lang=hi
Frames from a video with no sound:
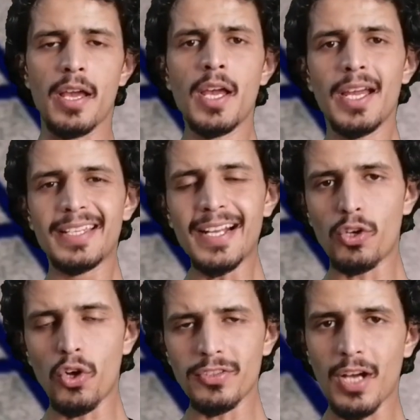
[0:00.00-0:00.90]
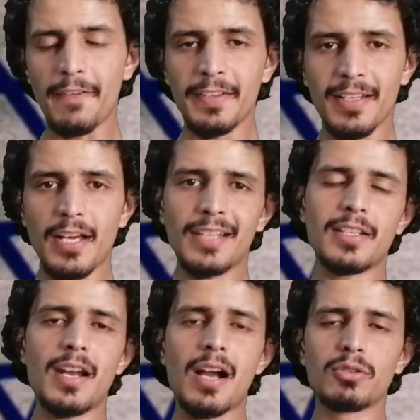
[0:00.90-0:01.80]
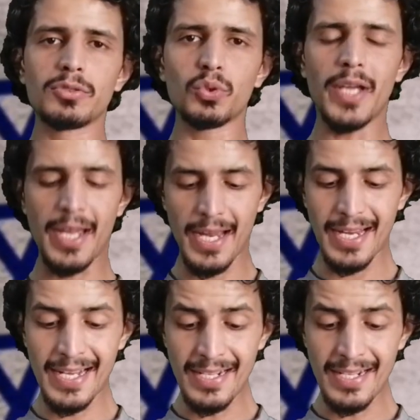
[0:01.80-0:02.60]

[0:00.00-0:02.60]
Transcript: है ये ड्रोन्स काफ़ी ज़्यादा ख़तरनाक हो चुके हैं